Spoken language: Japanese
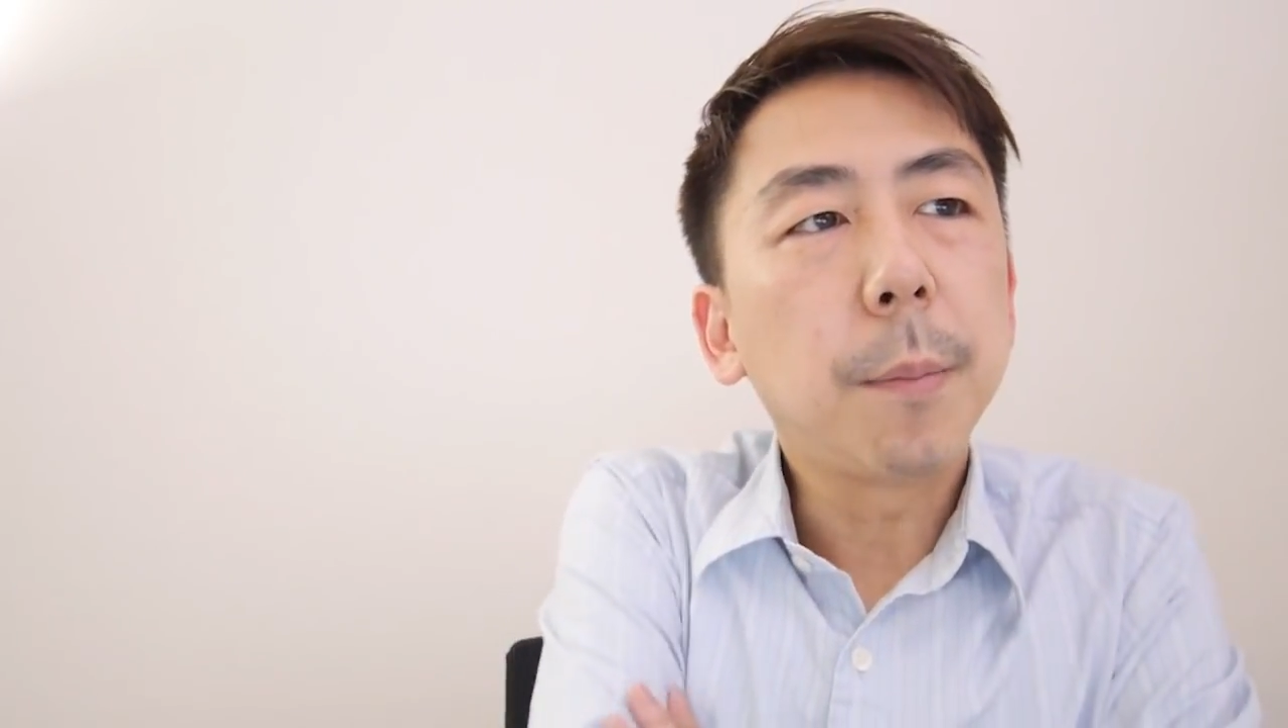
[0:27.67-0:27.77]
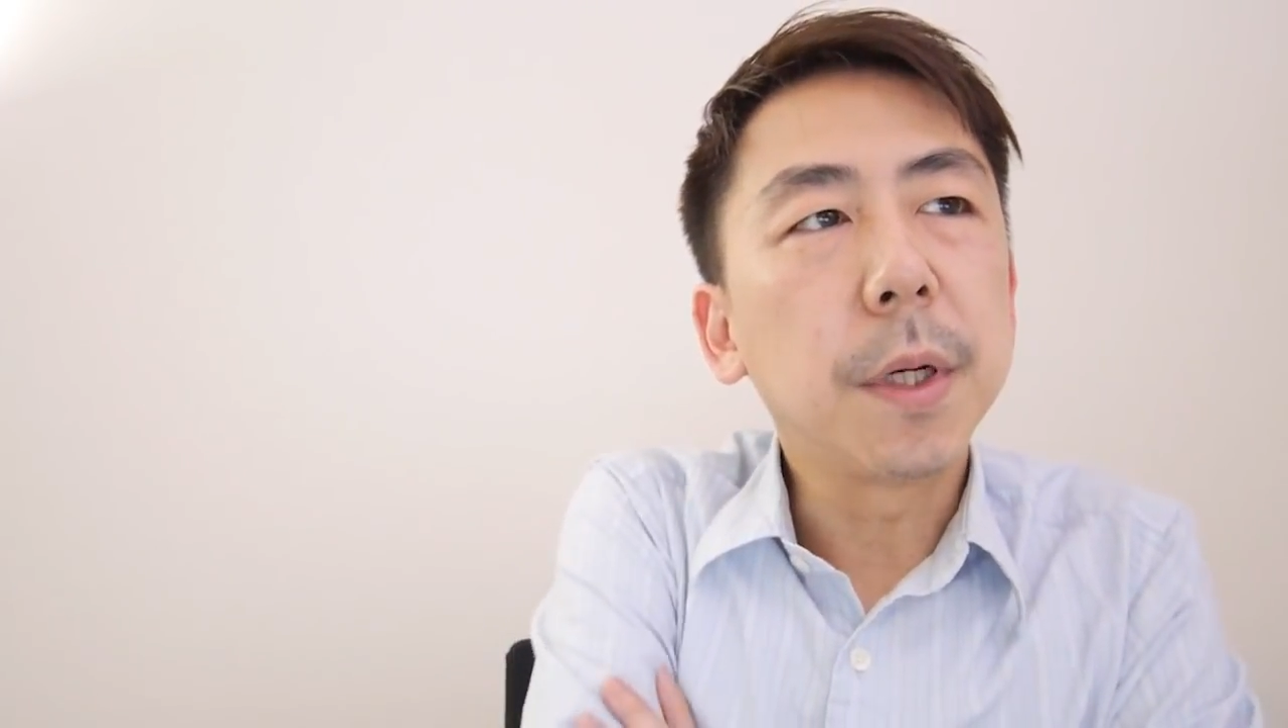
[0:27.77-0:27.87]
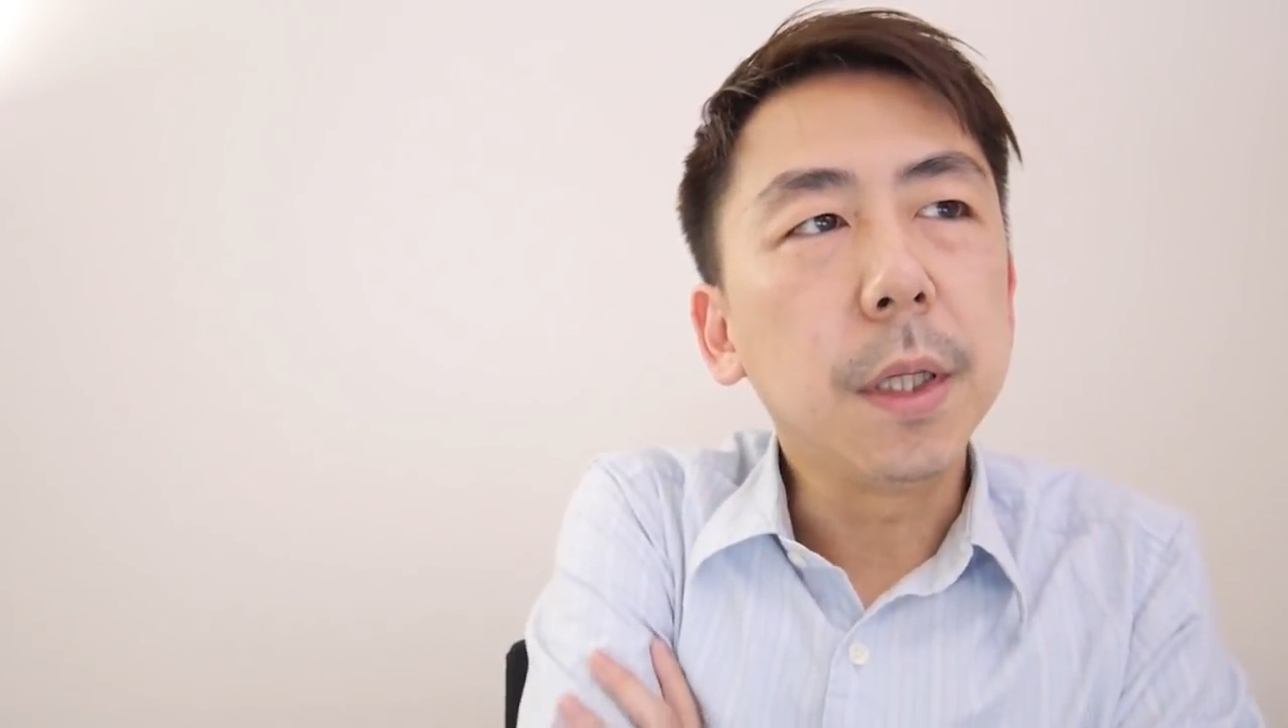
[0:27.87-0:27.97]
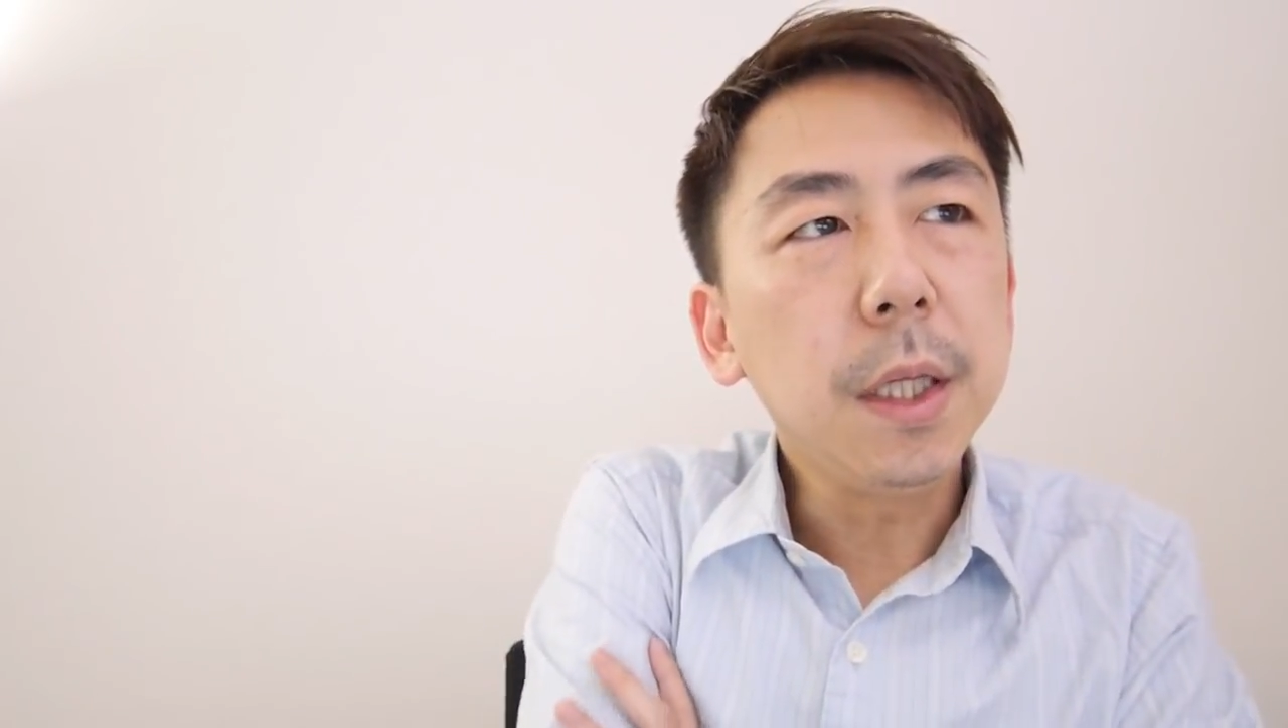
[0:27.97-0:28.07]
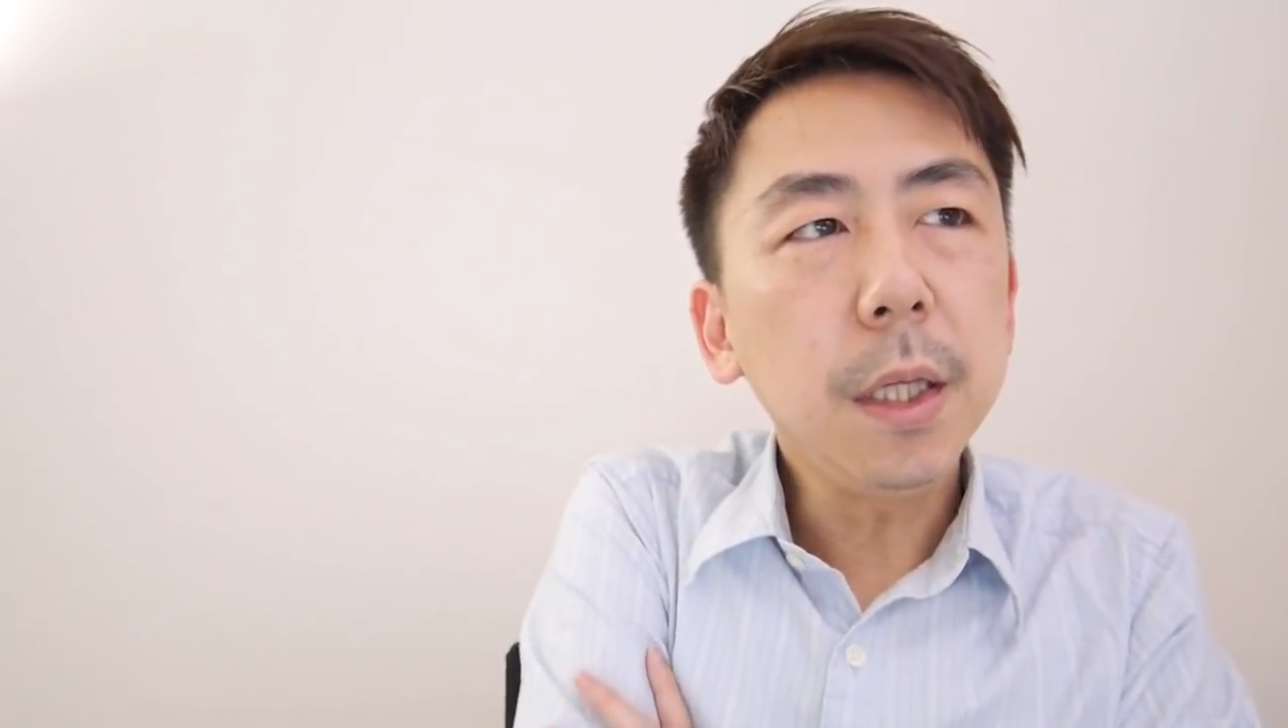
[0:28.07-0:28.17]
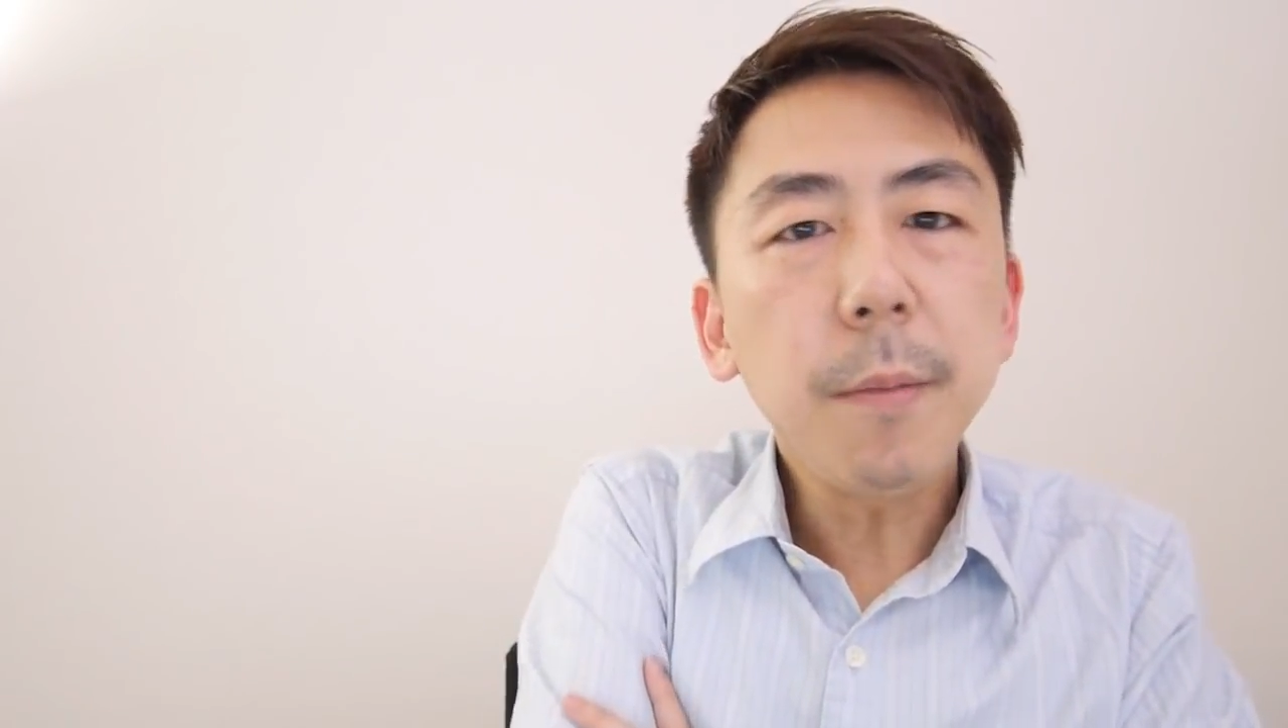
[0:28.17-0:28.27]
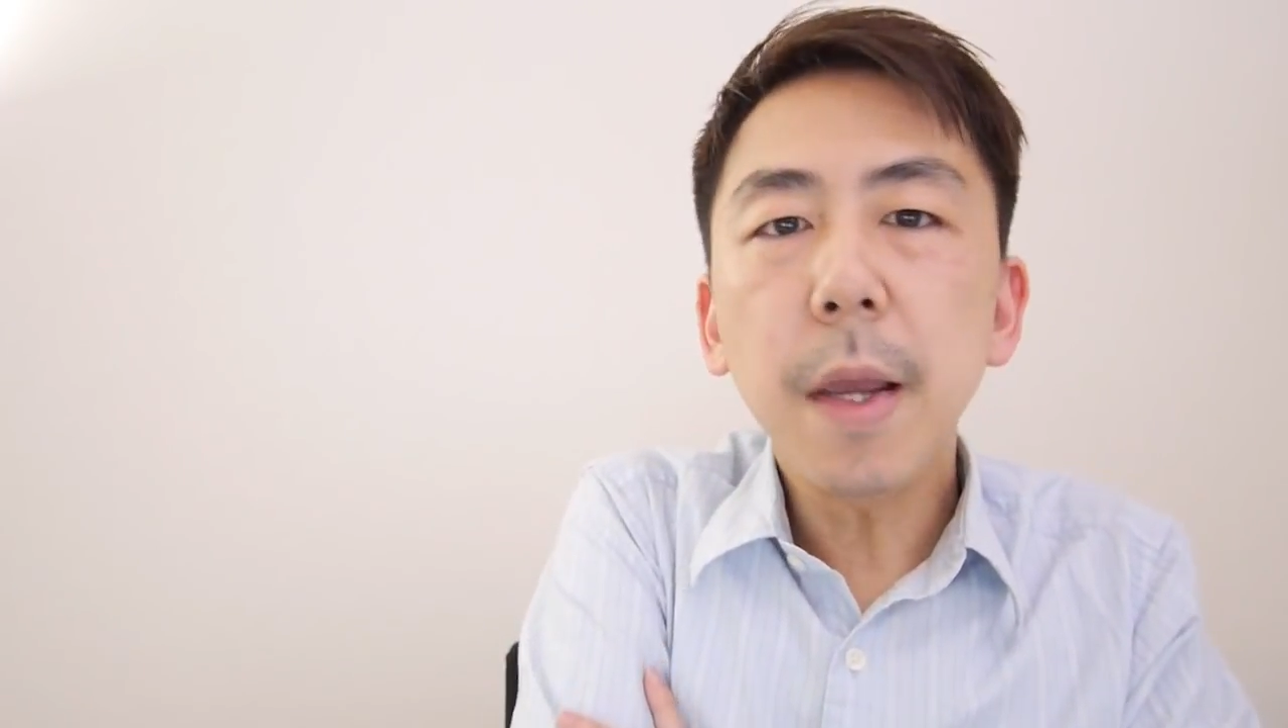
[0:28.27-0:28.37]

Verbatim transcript: やっぱり